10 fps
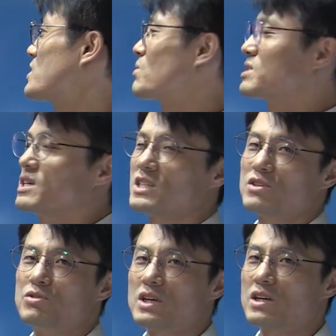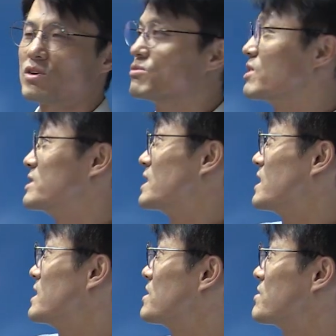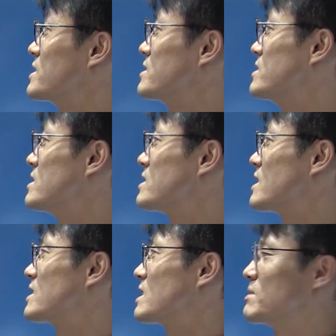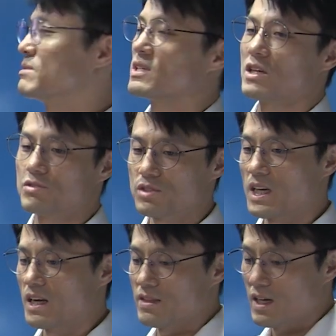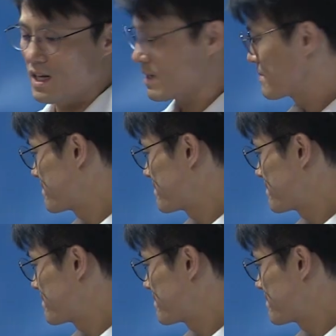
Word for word: 이제 통신의 자유와 더불어 이제 인터넷은 사생활의 비밀과 자유도 제한한다.